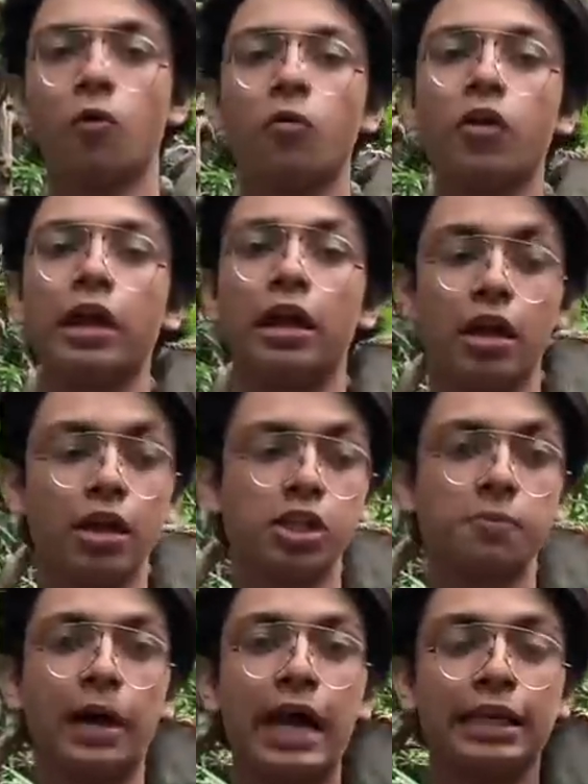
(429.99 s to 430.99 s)
वही
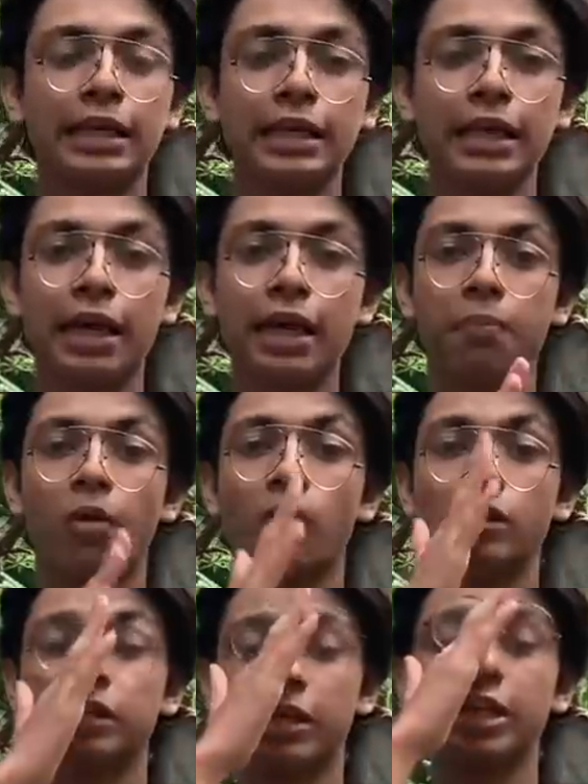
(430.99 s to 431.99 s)
स्पाइकी एक बहुत
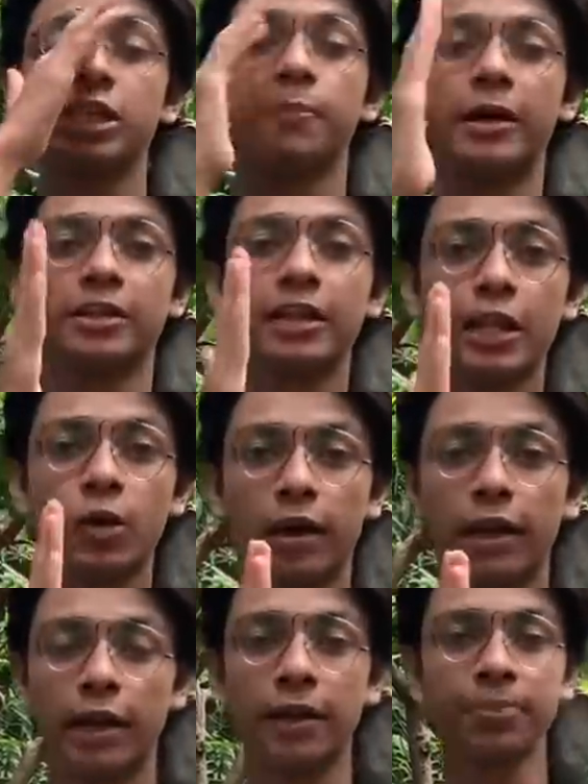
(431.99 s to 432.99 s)
ज़्यादा स्पेशल
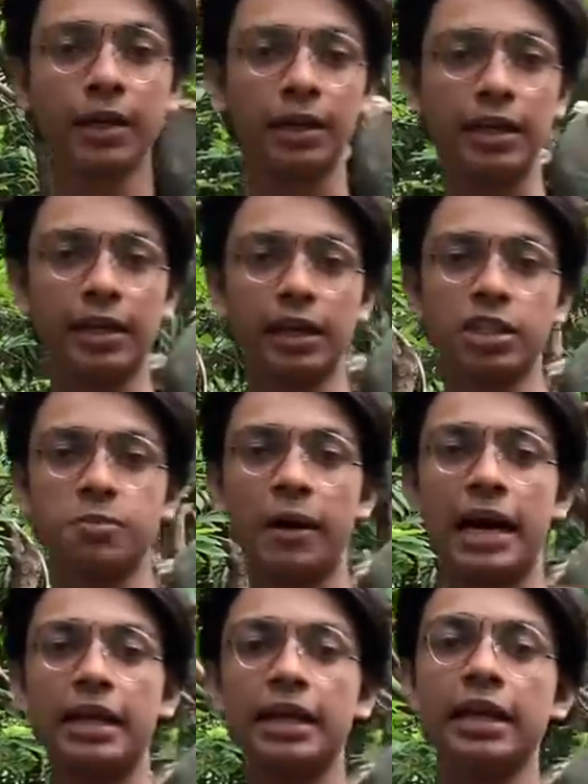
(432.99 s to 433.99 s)
इगवाना है ठीक है
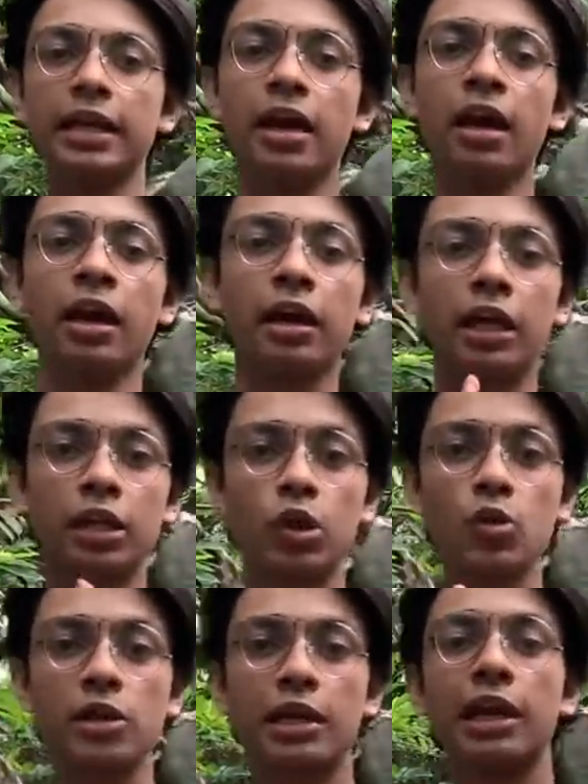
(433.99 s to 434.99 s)
स्पाइकी खतरों
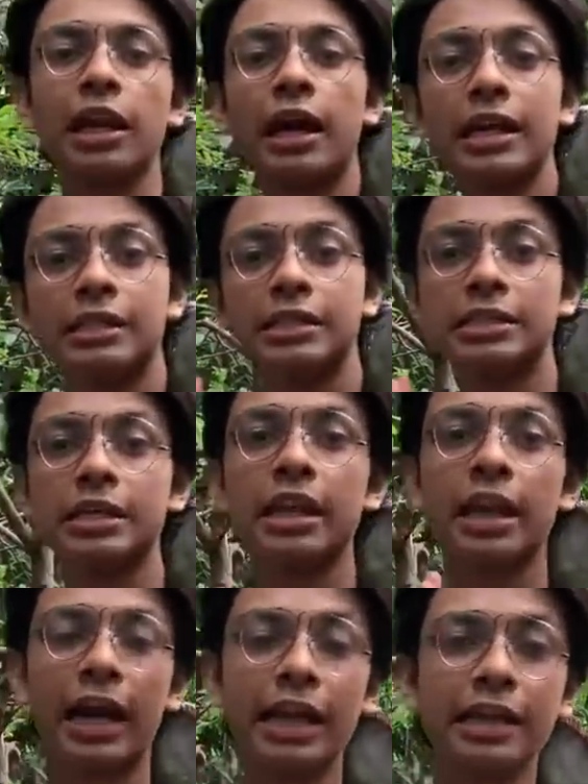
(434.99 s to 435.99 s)
के खिलाड़ी सीजन
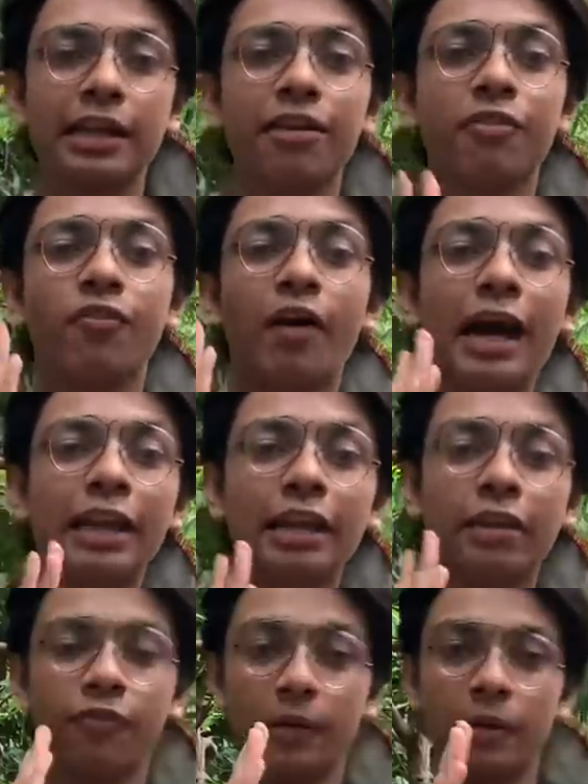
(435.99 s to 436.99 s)
नाइन के फाइनल
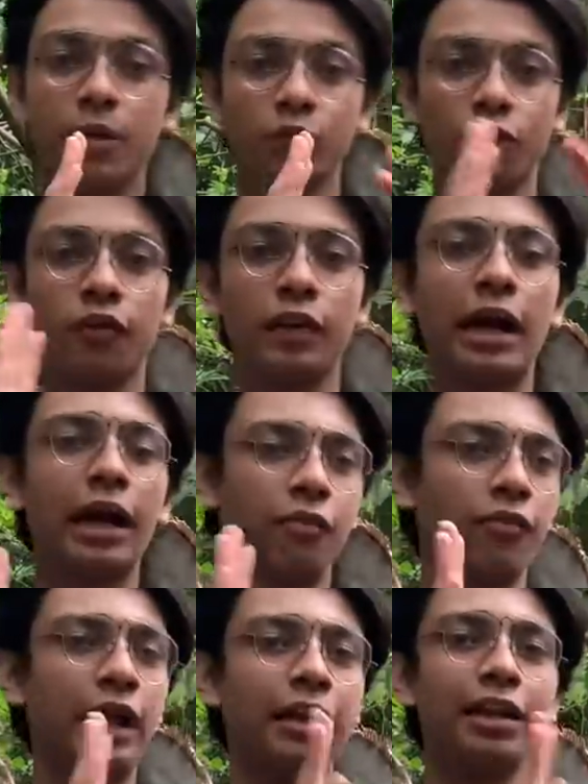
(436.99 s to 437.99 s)
के अंदर जो फिना
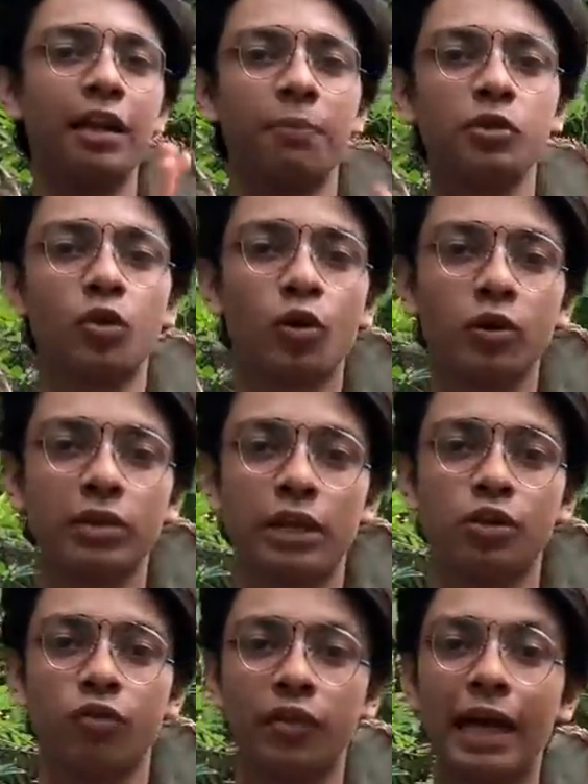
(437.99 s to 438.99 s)
फाइनल एपिसोड होता है
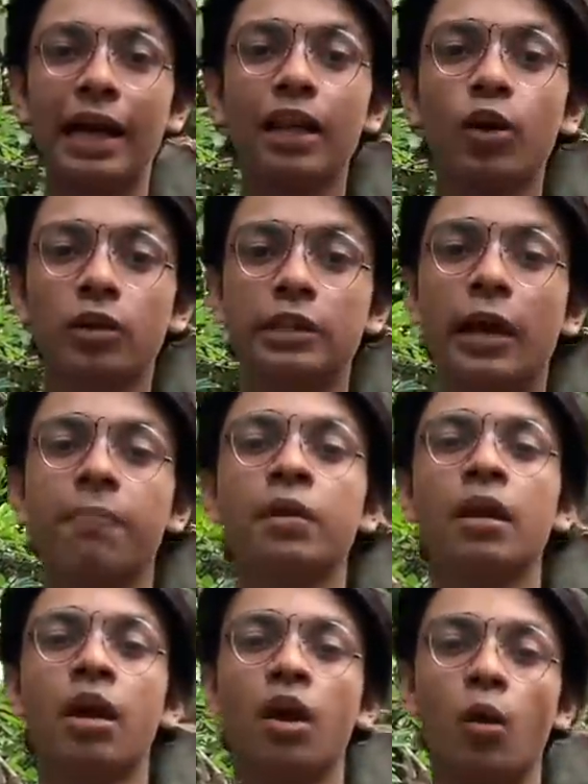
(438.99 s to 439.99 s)
जो फिनाले होता है
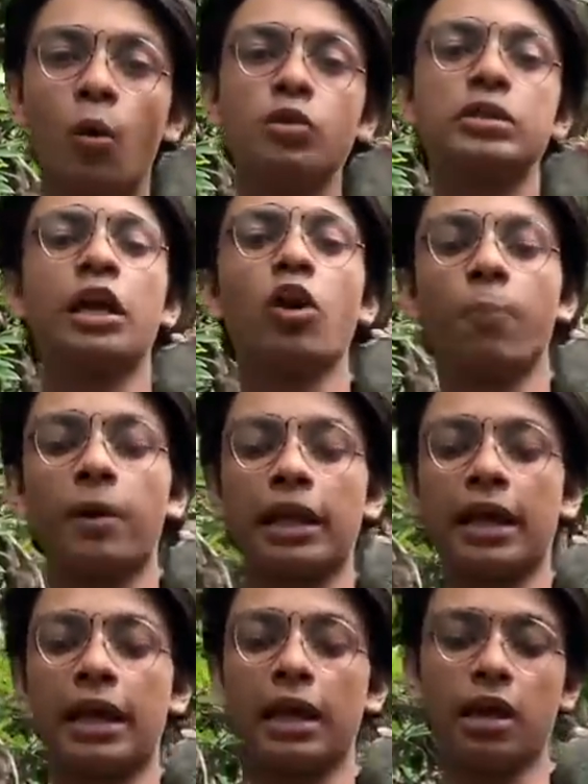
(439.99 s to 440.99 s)
उसके ऊपर
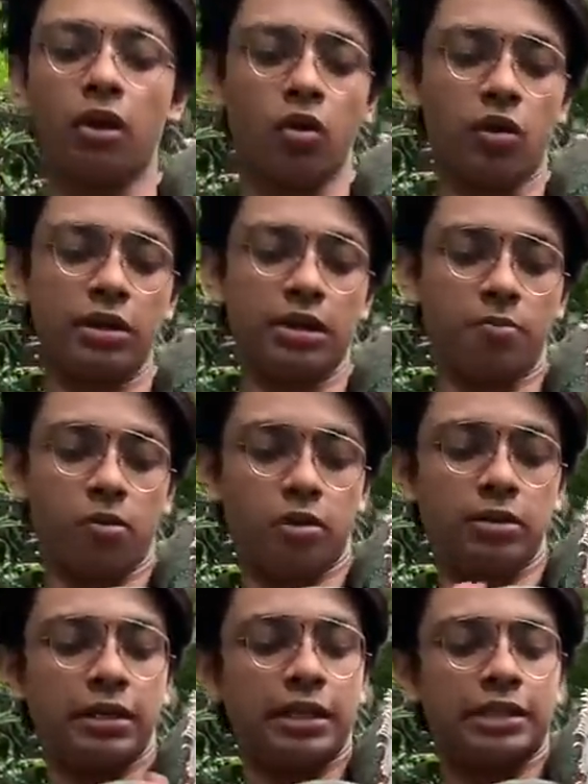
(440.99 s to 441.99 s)
गया है और ये बहुत
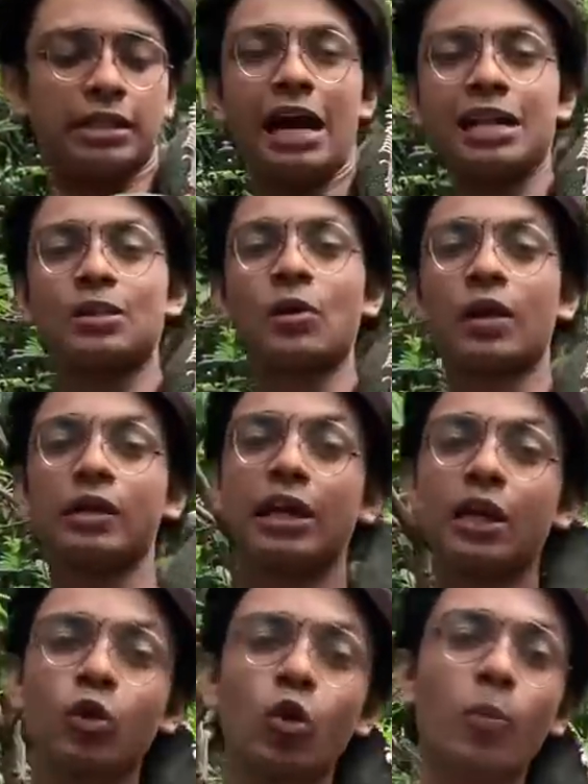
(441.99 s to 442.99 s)
ज़्यादा स्टार्स लोग के
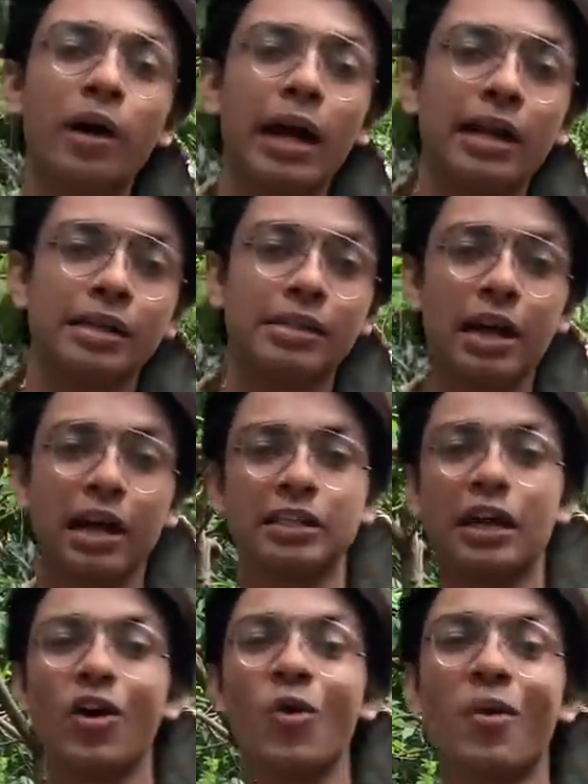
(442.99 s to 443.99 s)
साथ घूमा है जैसे
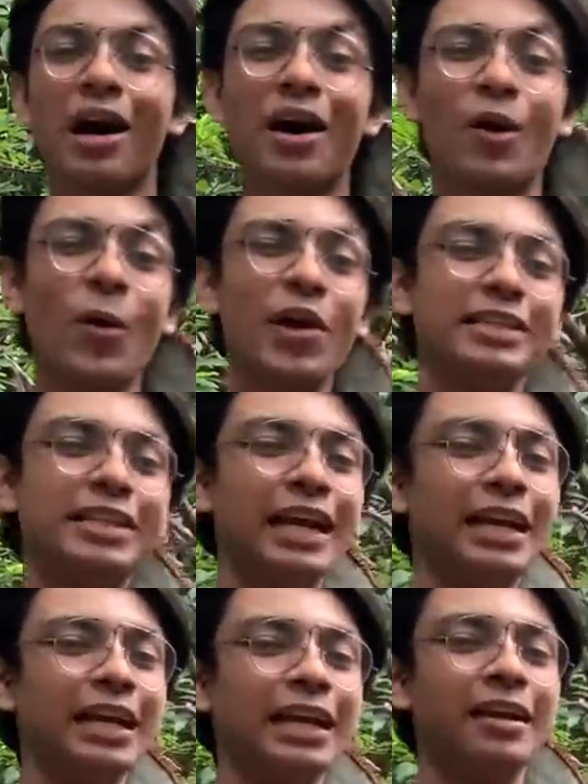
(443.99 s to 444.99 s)
अक्षय कुमार रोहित
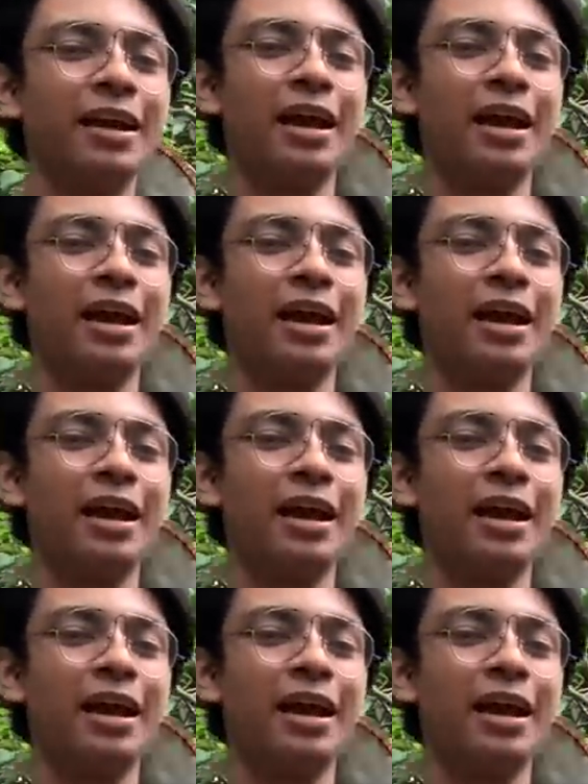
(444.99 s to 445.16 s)
शेट्टी